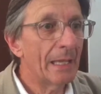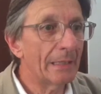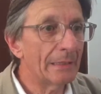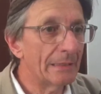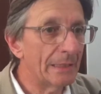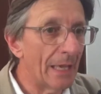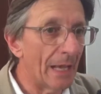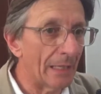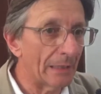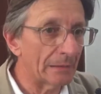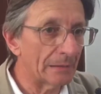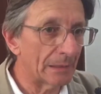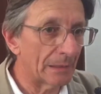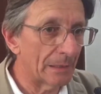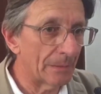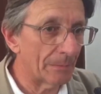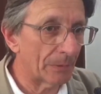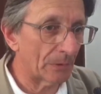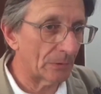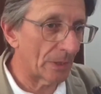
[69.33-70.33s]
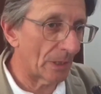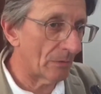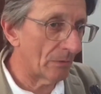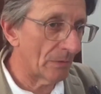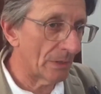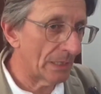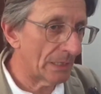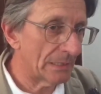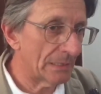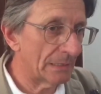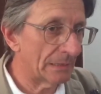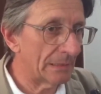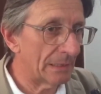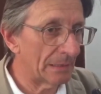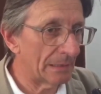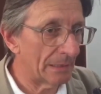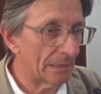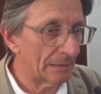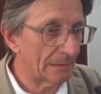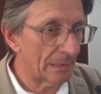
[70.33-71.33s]
e di altri protagonisti
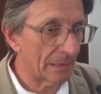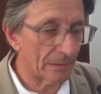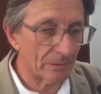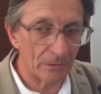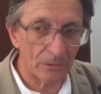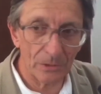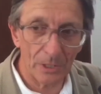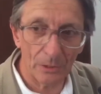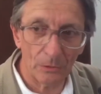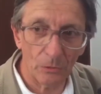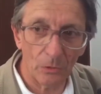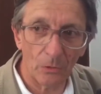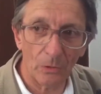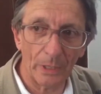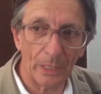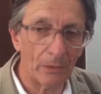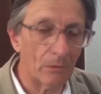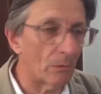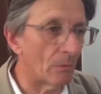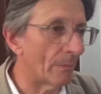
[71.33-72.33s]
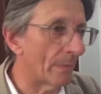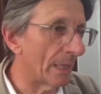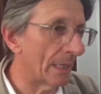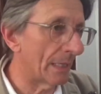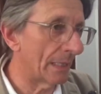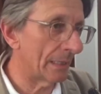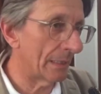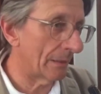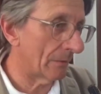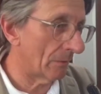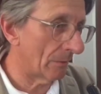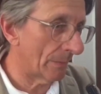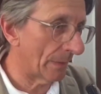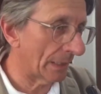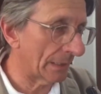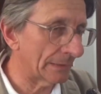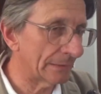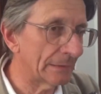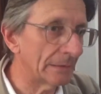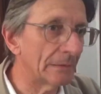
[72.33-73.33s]
del terzo settore come le
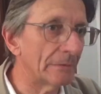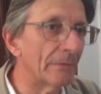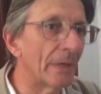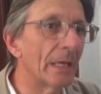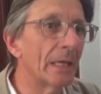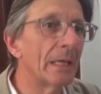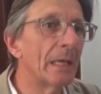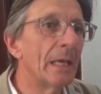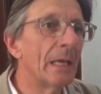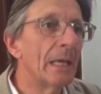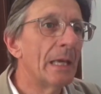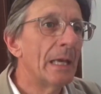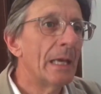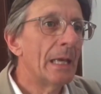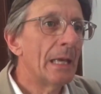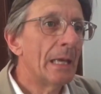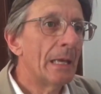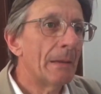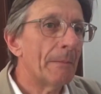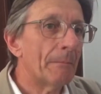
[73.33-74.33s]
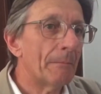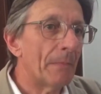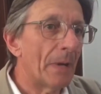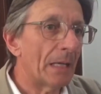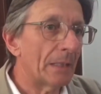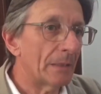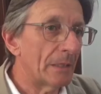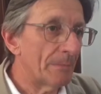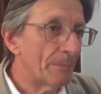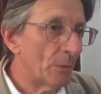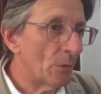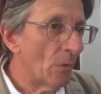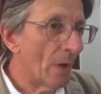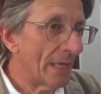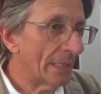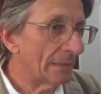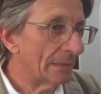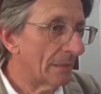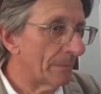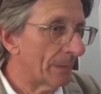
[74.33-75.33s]
cooperative, ma di più
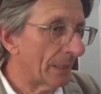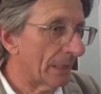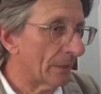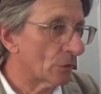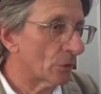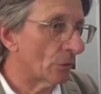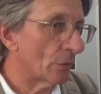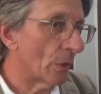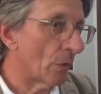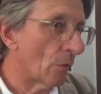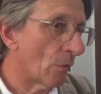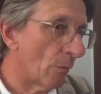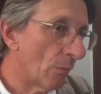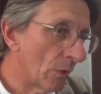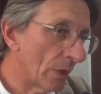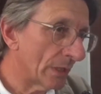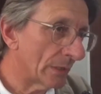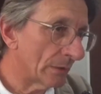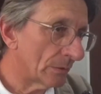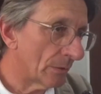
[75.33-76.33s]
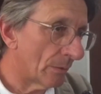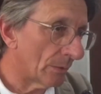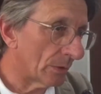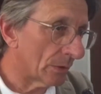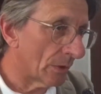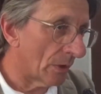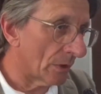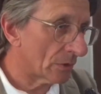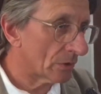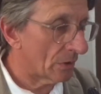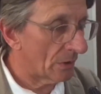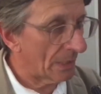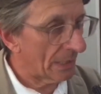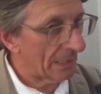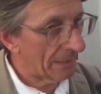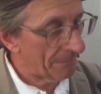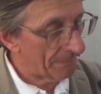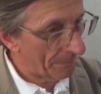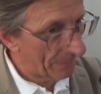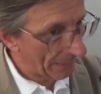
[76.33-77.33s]
enti perché sono il comune di Domodossolo
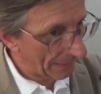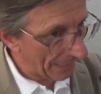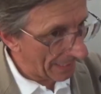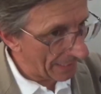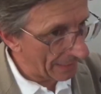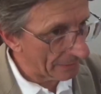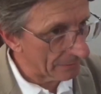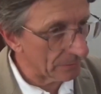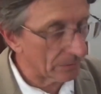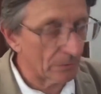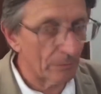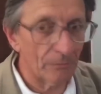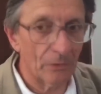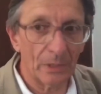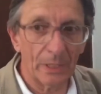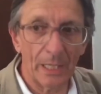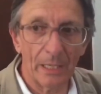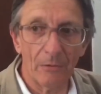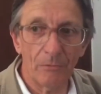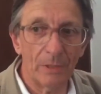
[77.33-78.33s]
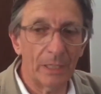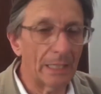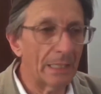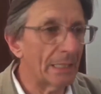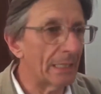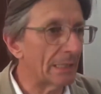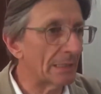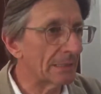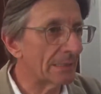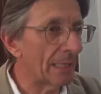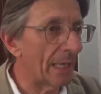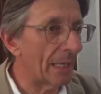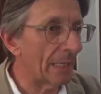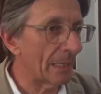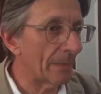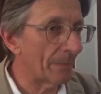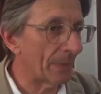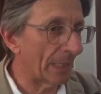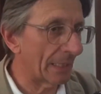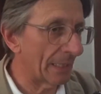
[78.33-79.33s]
che peraltro vorrei qui
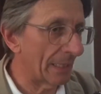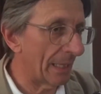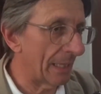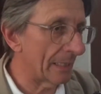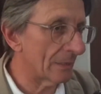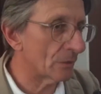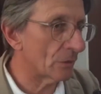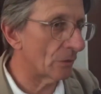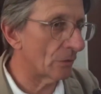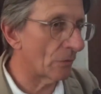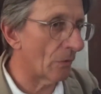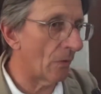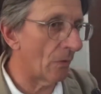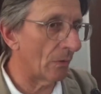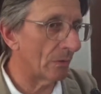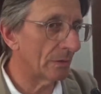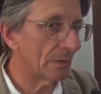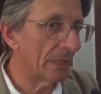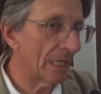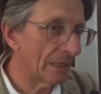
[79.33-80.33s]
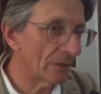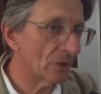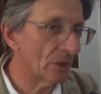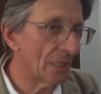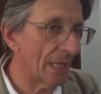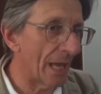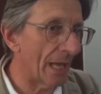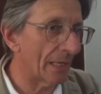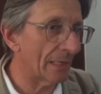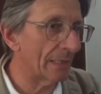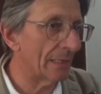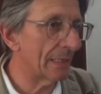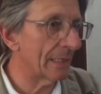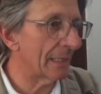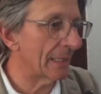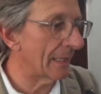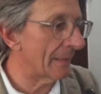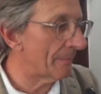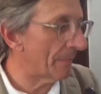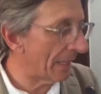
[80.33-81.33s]
ringraziare perché sono dieci anni
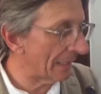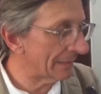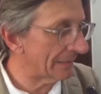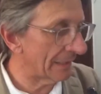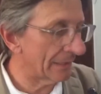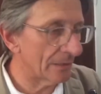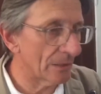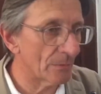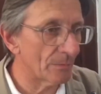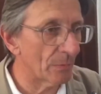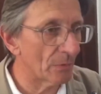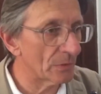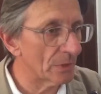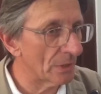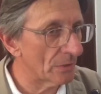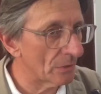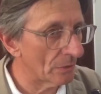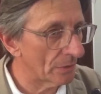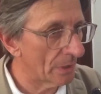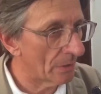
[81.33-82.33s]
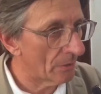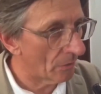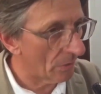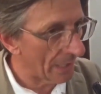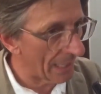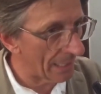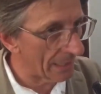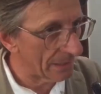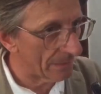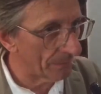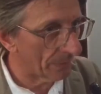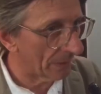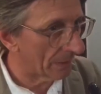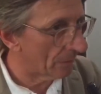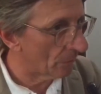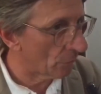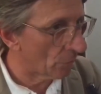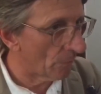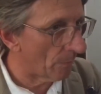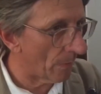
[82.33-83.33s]
che mette a disposizione i locali per
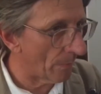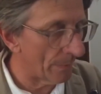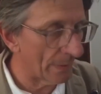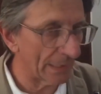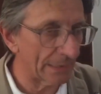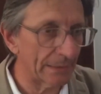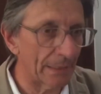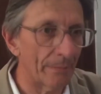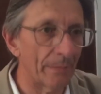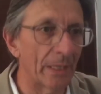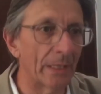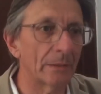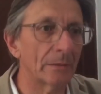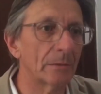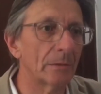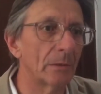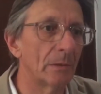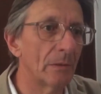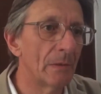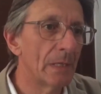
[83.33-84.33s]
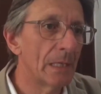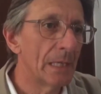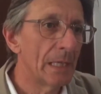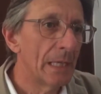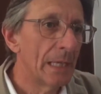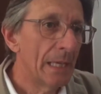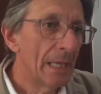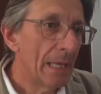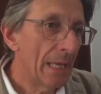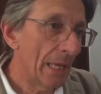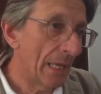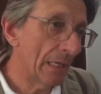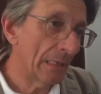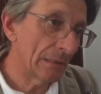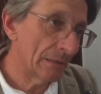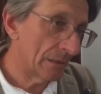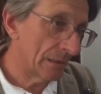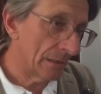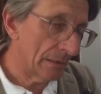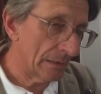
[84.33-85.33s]
il gruppo appartamento e
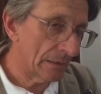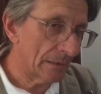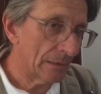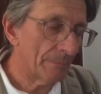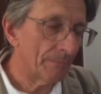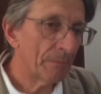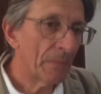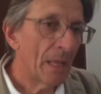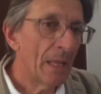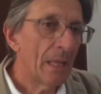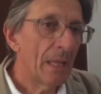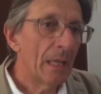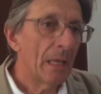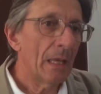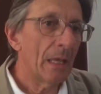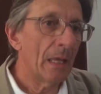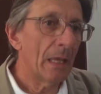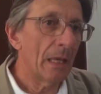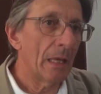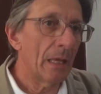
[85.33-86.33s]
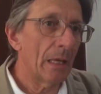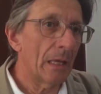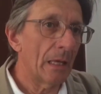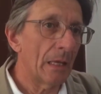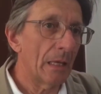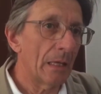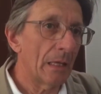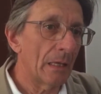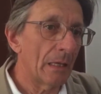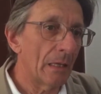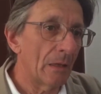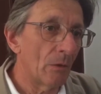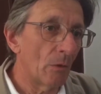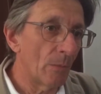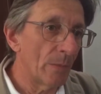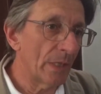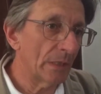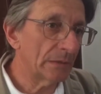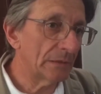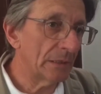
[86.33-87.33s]
il CIS. Eh,
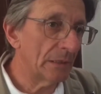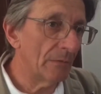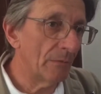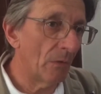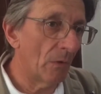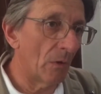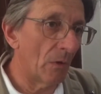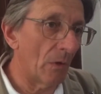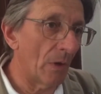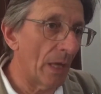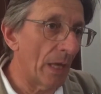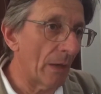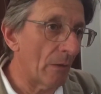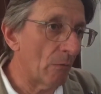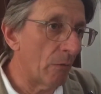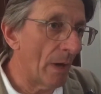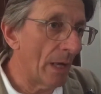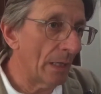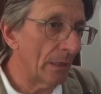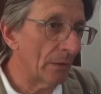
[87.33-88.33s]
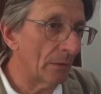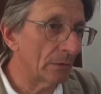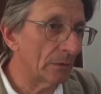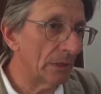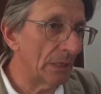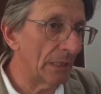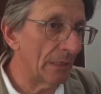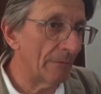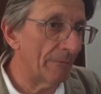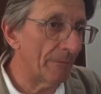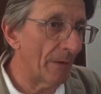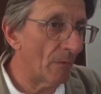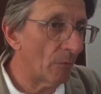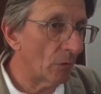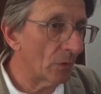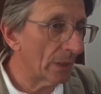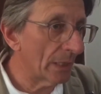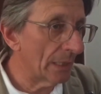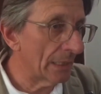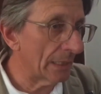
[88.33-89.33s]
l'obiettivo è quello di
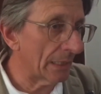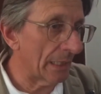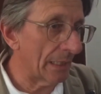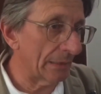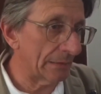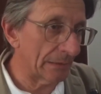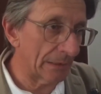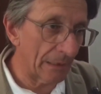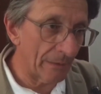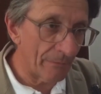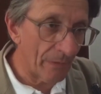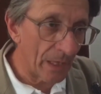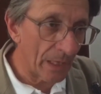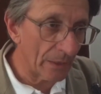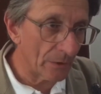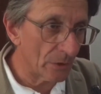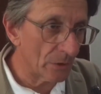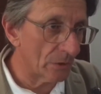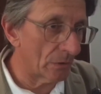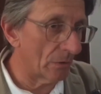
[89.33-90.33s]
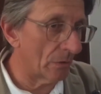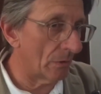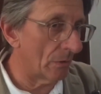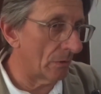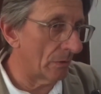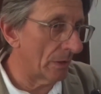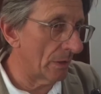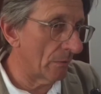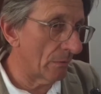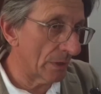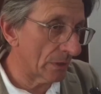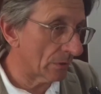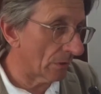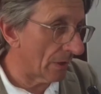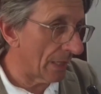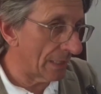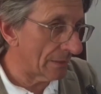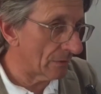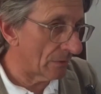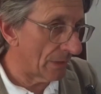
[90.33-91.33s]
favorire attraverso, in questo
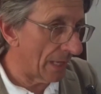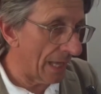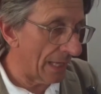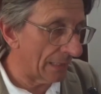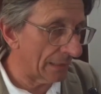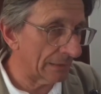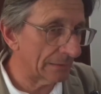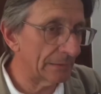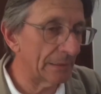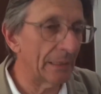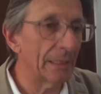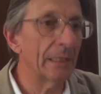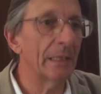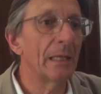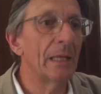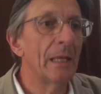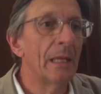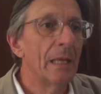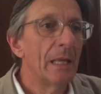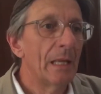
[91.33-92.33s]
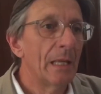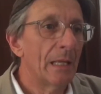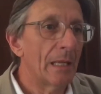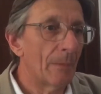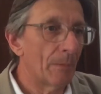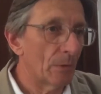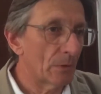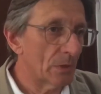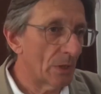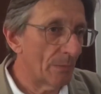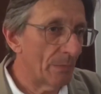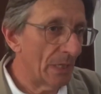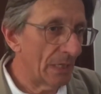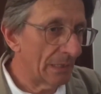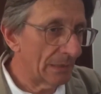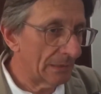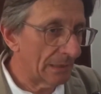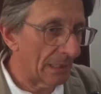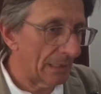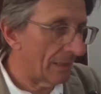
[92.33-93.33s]
caso l'arte, la
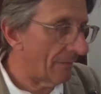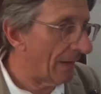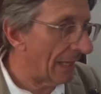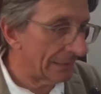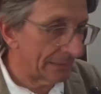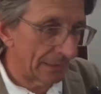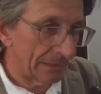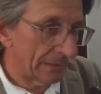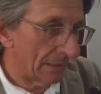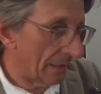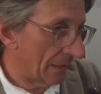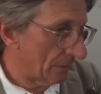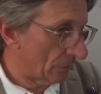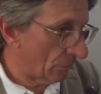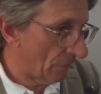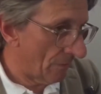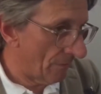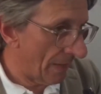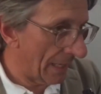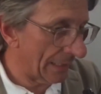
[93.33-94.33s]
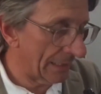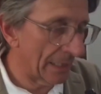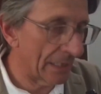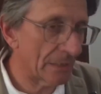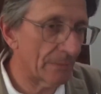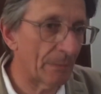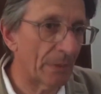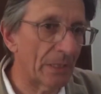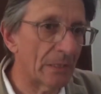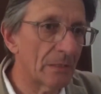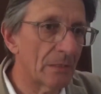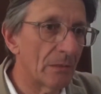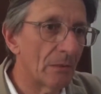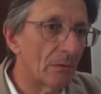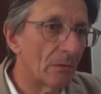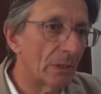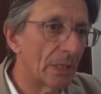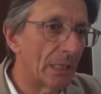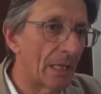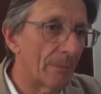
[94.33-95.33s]
possibilità, l'arte nelle sue varie
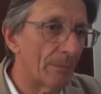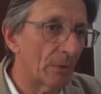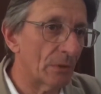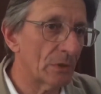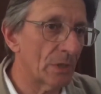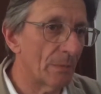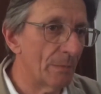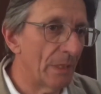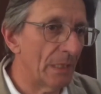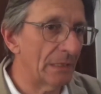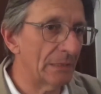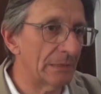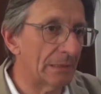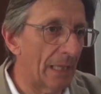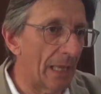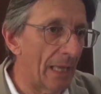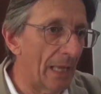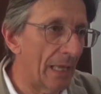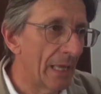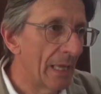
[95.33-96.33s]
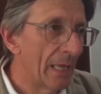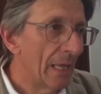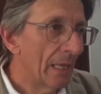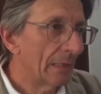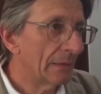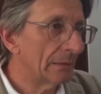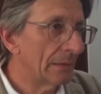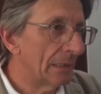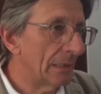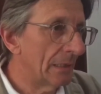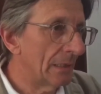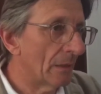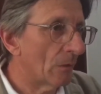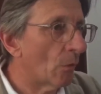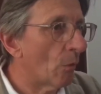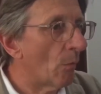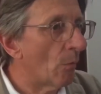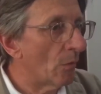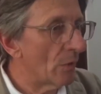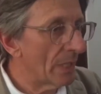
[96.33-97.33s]
espressioni, la possibilità di
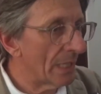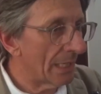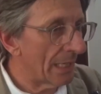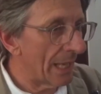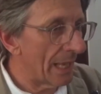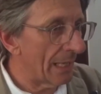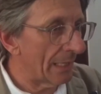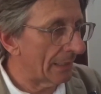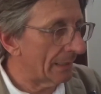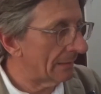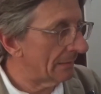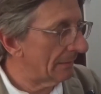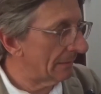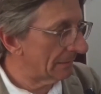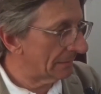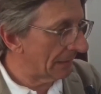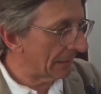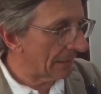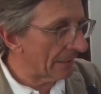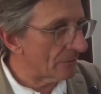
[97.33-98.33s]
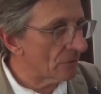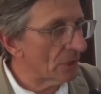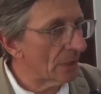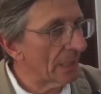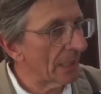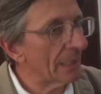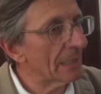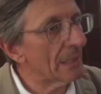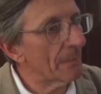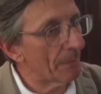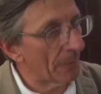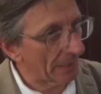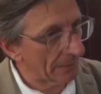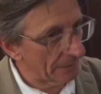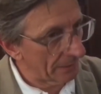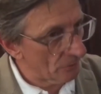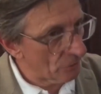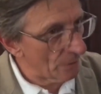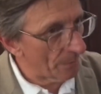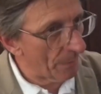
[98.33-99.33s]
comunicare, di interagire, di
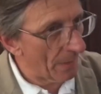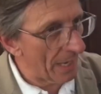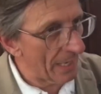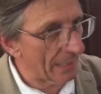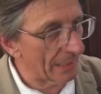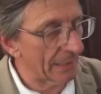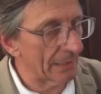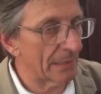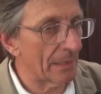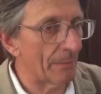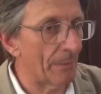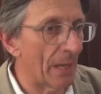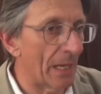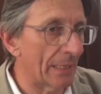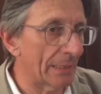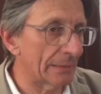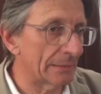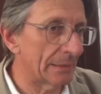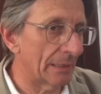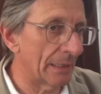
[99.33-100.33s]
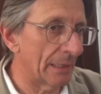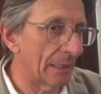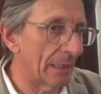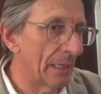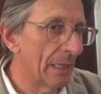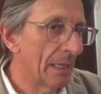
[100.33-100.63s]
partecipare da parte